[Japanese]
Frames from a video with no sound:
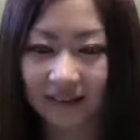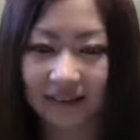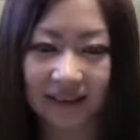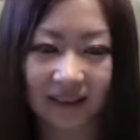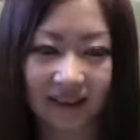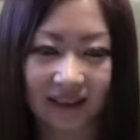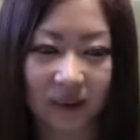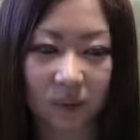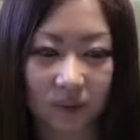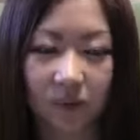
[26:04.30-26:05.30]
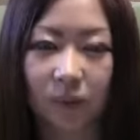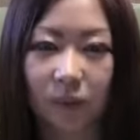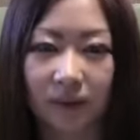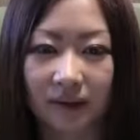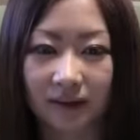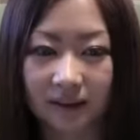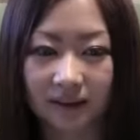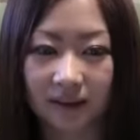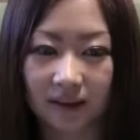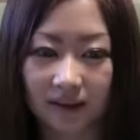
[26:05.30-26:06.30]
いかけたあのドトっていうや
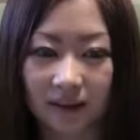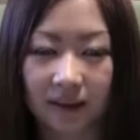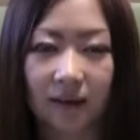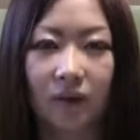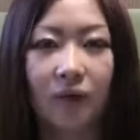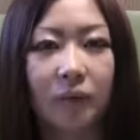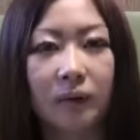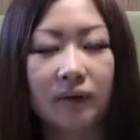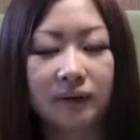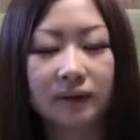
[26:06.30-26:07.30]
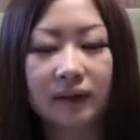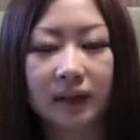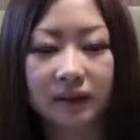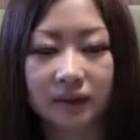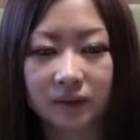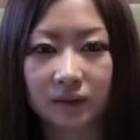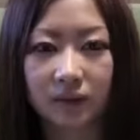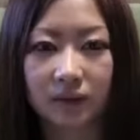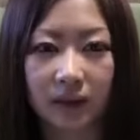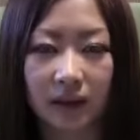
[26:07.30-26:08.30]
つがあってほんまは十三3の
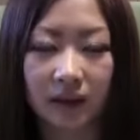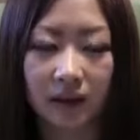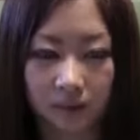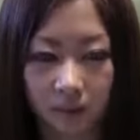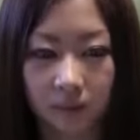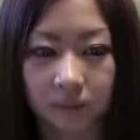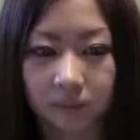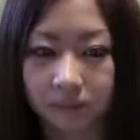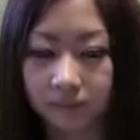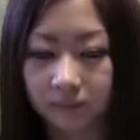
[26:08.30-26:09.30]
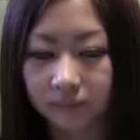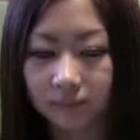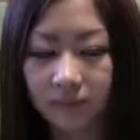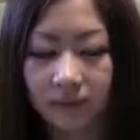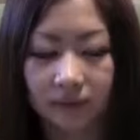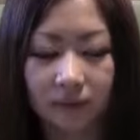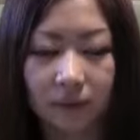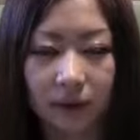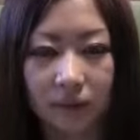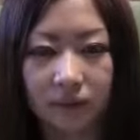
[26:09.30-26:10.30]
塔やねんけどそ
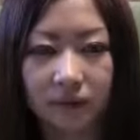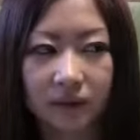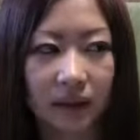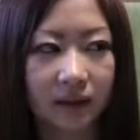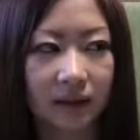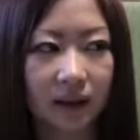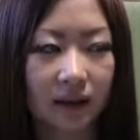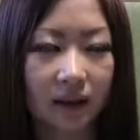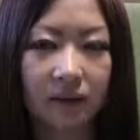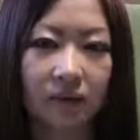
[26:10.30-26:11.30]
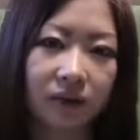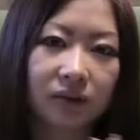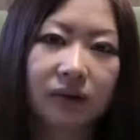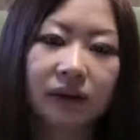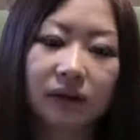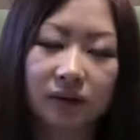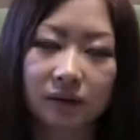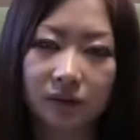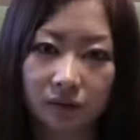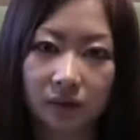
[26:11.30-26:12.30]
れが復元されてんのが十二
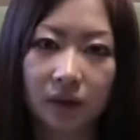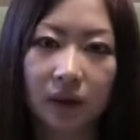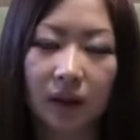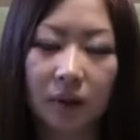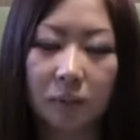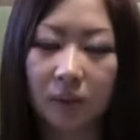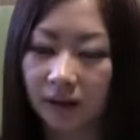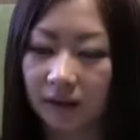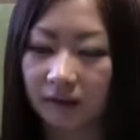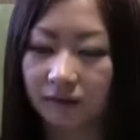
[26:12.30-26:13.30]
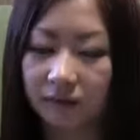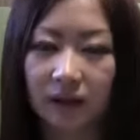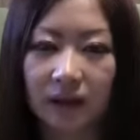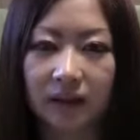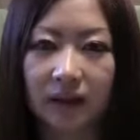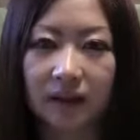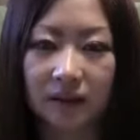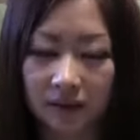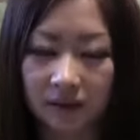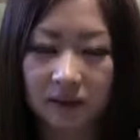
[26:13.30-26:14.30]
1まで復元され
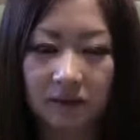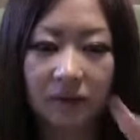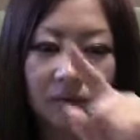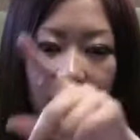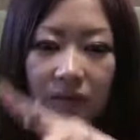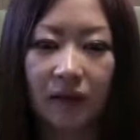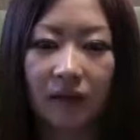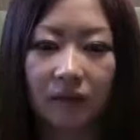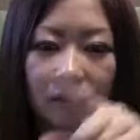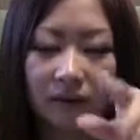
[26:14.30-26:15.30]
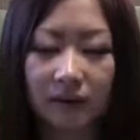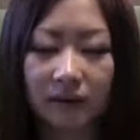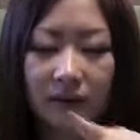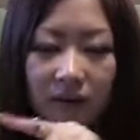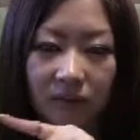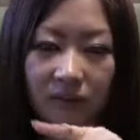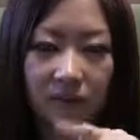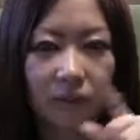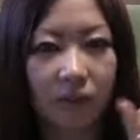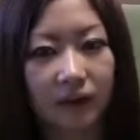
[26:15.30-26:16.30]
てて一番上はあの実際どう
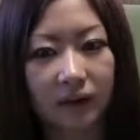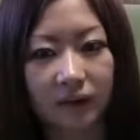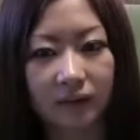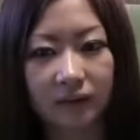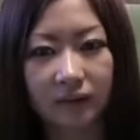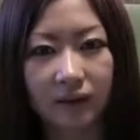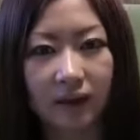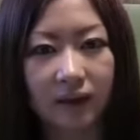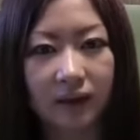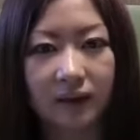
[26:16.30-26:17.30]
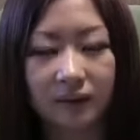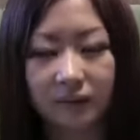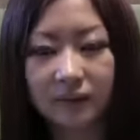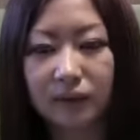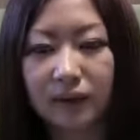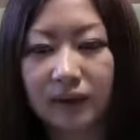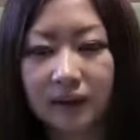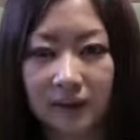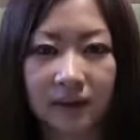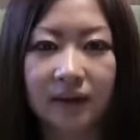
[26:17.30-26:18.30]
どうやったかっていうのが想像でし
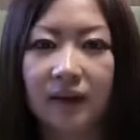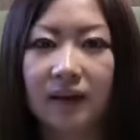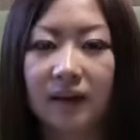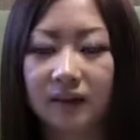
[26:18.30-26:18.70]
かないから